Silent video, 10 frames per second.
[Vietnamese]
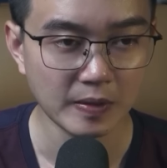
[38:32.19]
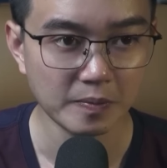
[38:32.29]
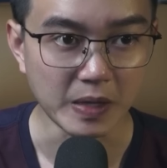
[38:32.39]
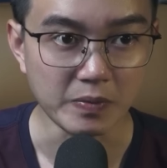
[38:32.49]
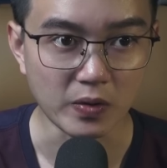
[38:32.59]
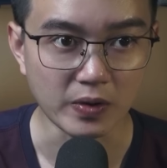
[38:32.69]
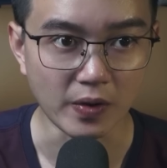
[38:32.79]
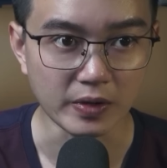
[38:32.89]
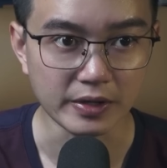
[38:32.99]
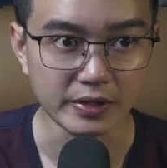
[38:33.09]
bởi một
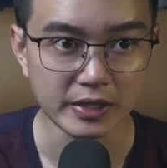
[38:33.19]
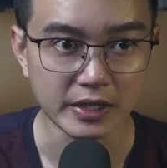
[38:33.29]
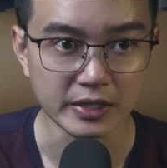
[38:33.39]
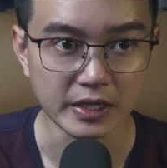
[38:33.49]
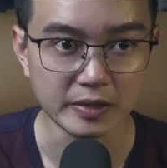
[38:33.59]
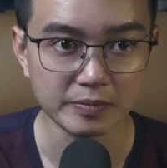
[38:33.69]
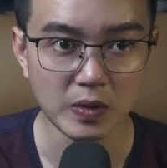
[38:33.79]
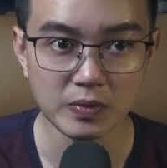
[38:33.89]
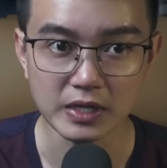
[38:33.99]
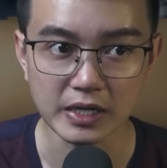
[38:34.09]
ngọn lửa hừng hực bốc
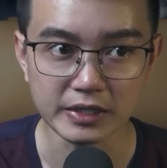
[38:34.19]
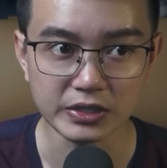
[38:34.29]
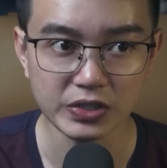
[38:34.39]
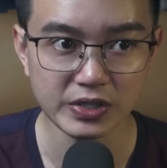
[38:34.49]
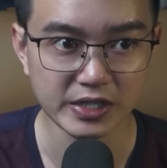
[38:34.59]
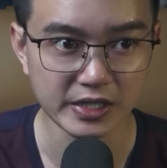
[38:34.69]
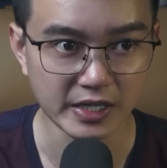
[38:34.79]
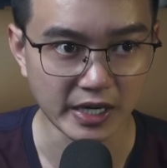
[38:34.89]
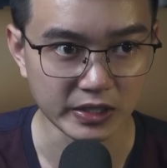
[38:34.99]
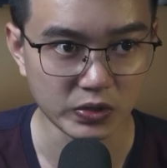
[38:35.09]
lên trước di
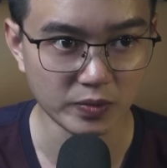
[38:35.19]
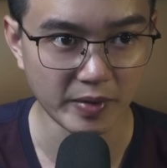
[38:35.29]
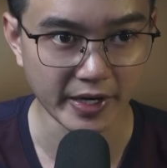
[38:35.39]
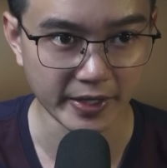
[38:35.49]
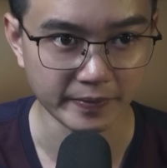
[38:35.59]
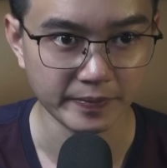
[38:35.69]
ảnh của Mai Anh.